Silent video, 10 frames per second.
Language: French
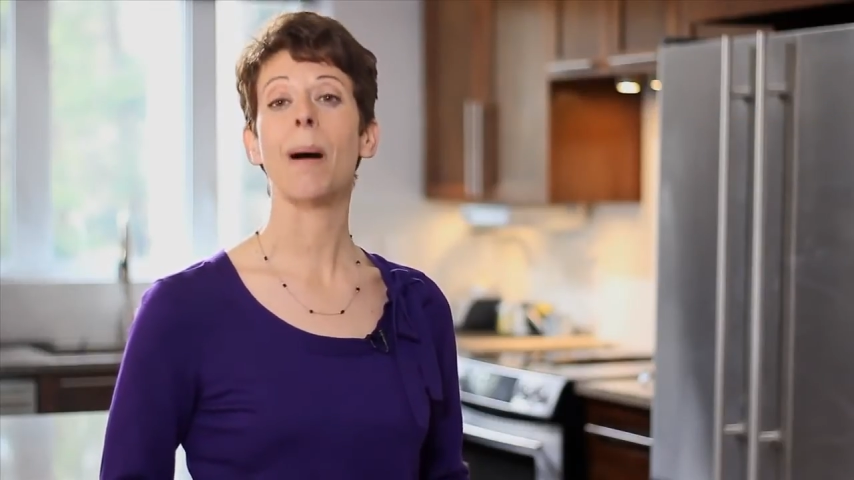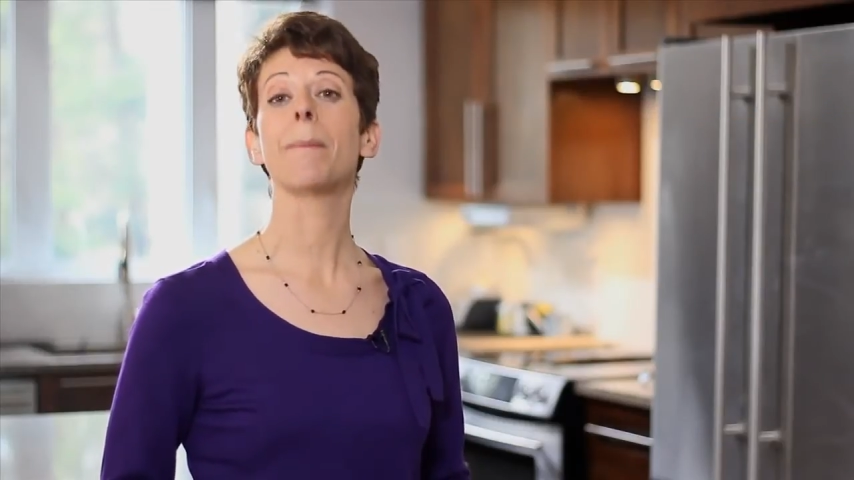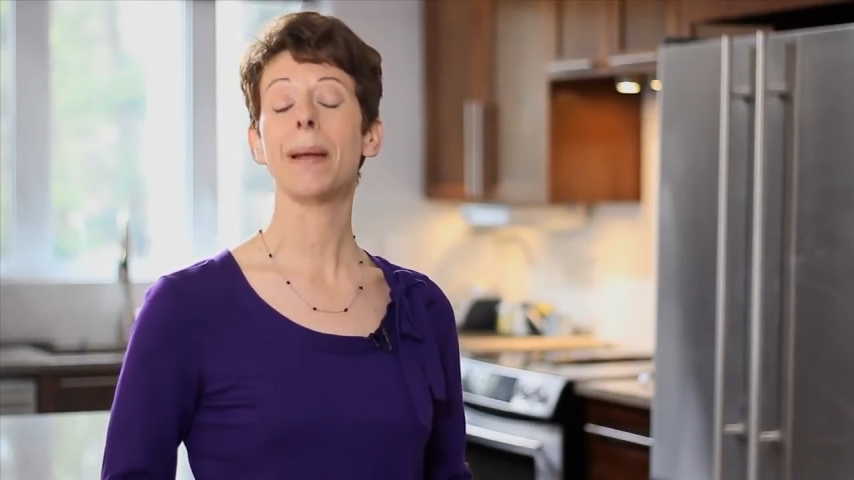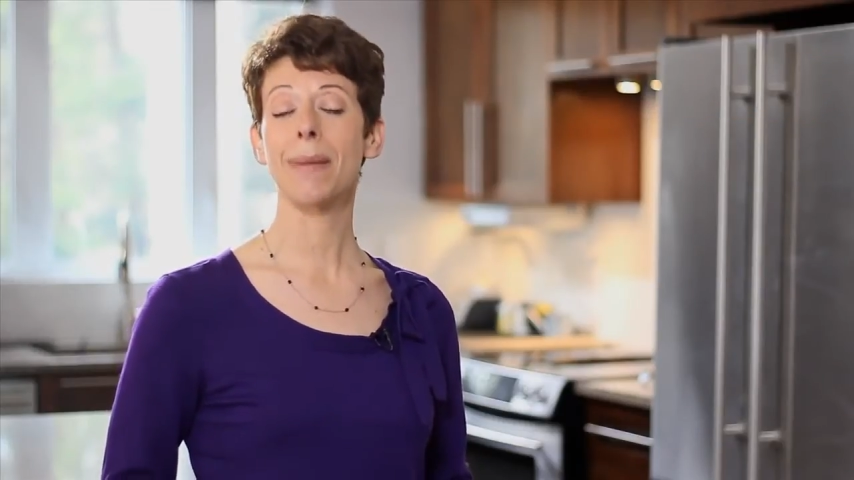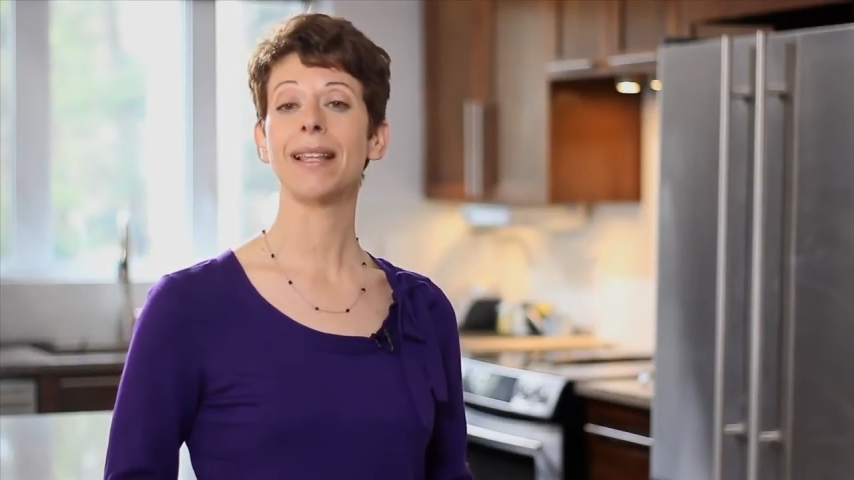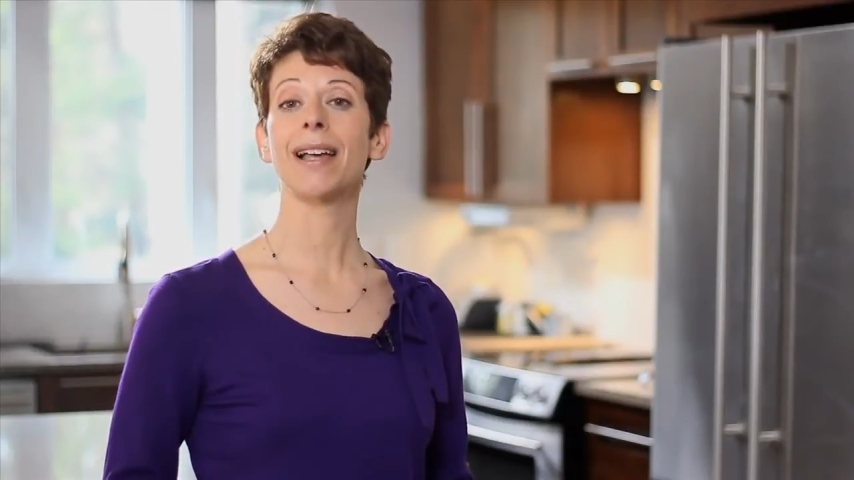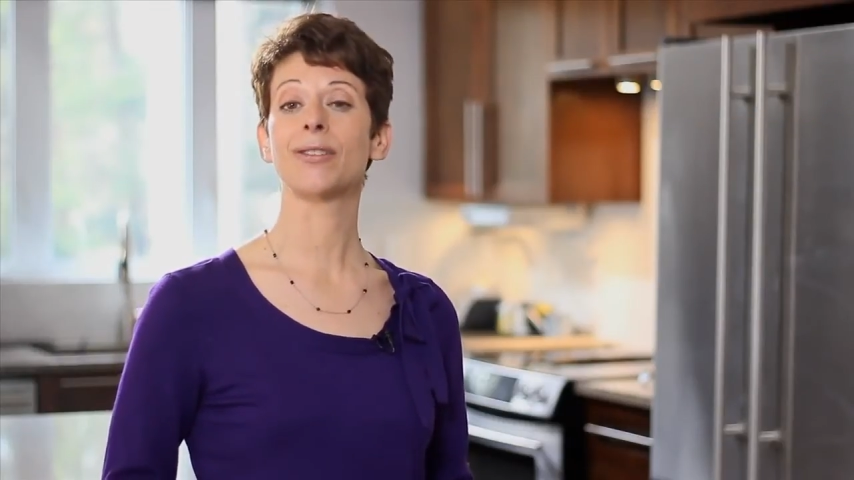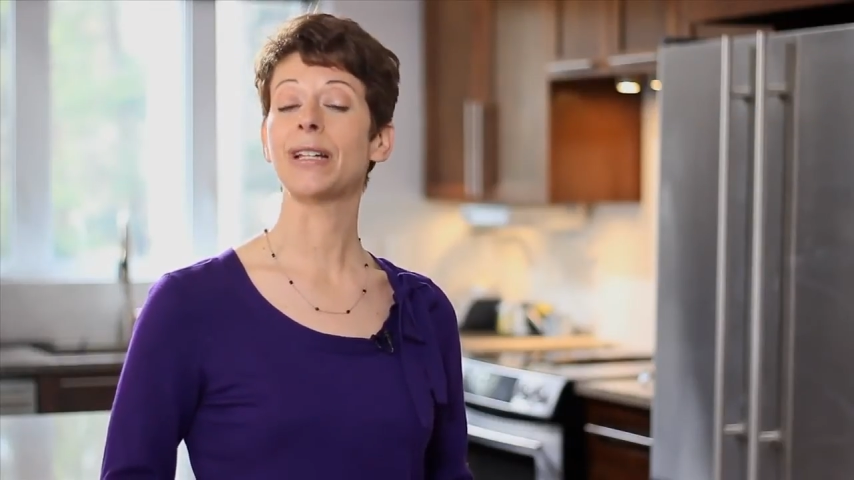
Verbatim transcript: en permanence de